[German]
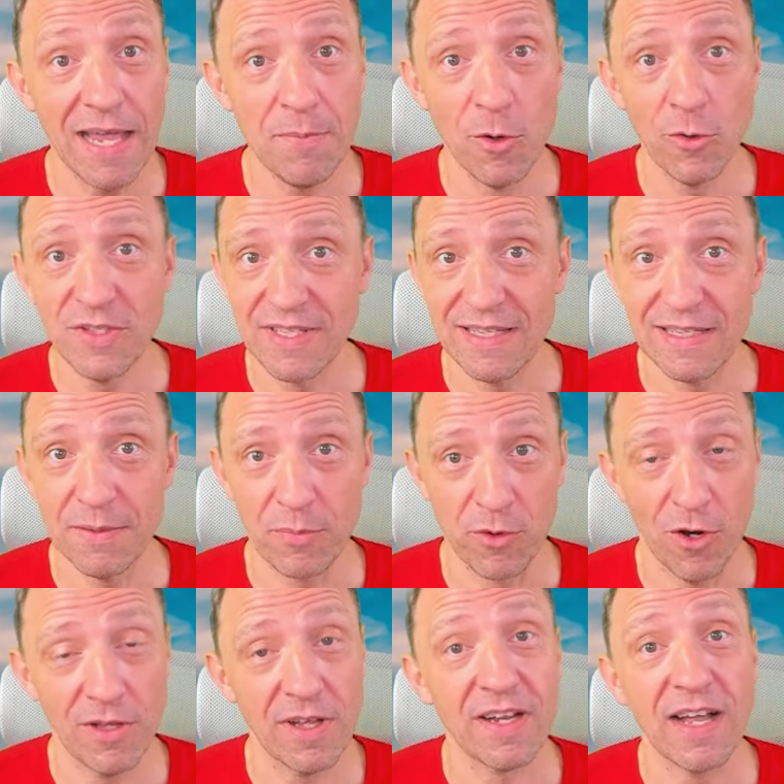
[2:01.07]
Game Modes sind die
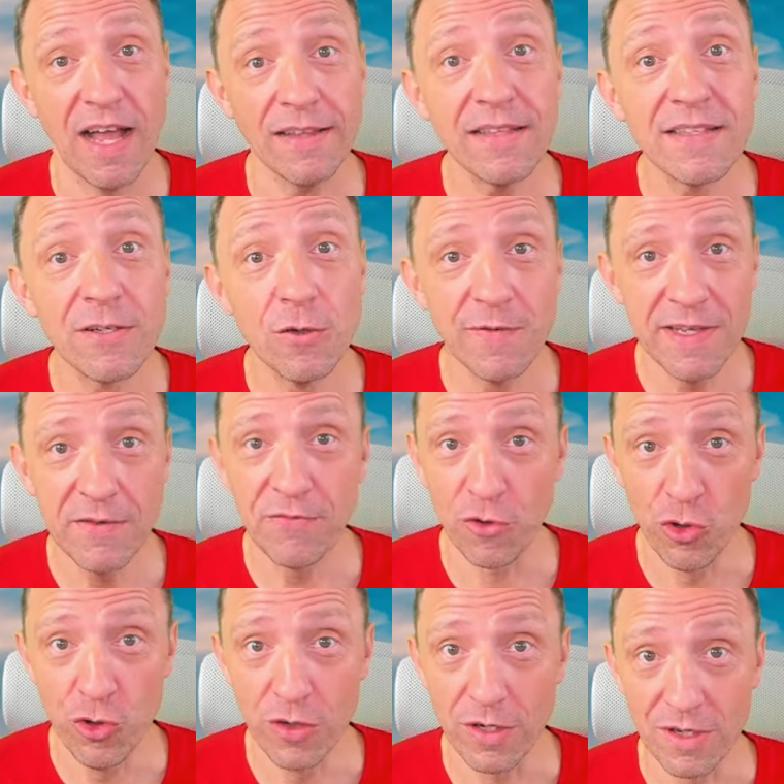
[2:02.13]
Brawler ganz so wie
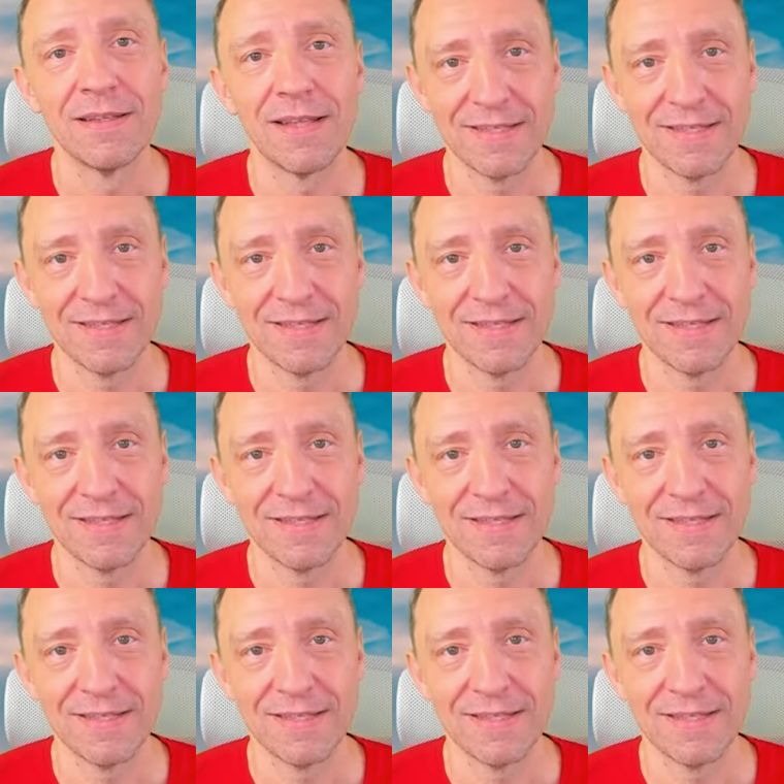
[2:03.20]
früher.